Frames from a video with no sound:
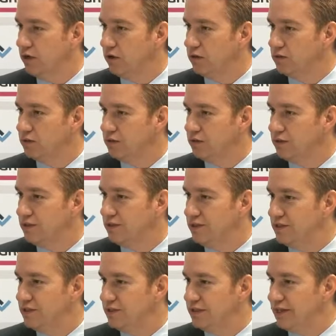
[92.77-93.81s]
und
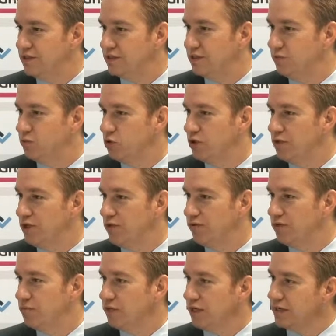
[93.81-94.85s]
diesen Test simulieren
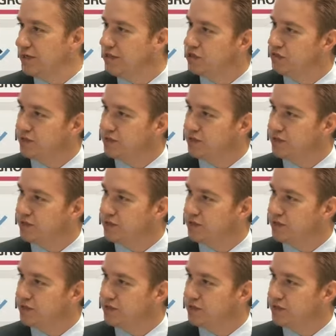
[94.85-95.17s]
wir praktisch,